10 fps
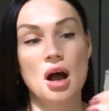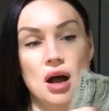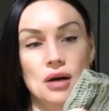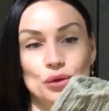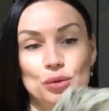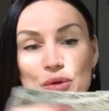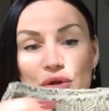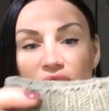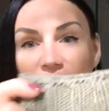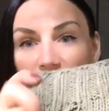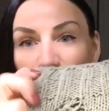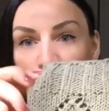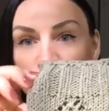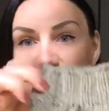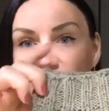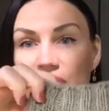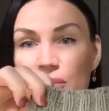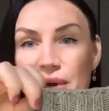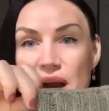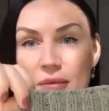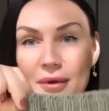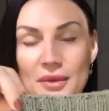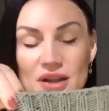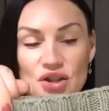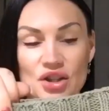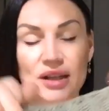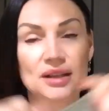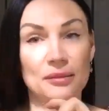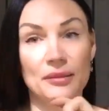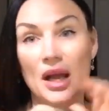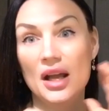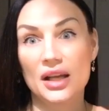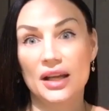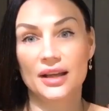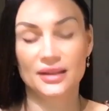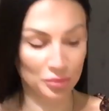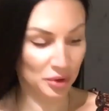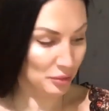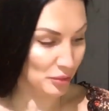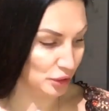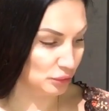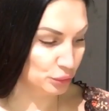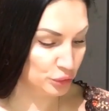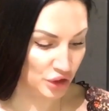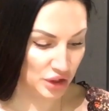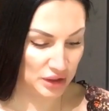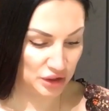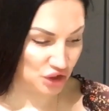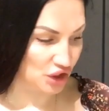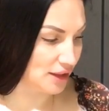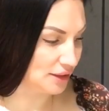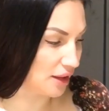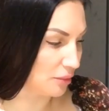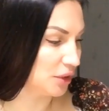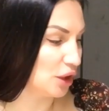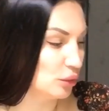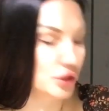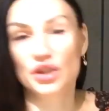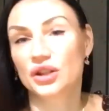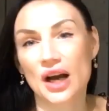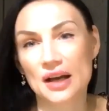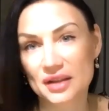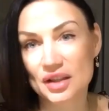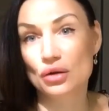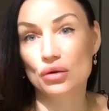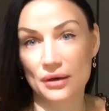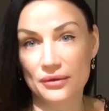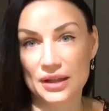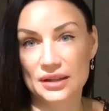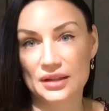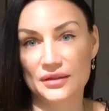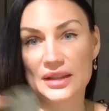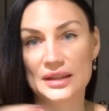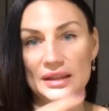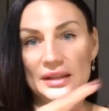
а вот просто закончить их прямо манжетом. И это было мое лучшее решение. Мне очень нравится. Рукава действительно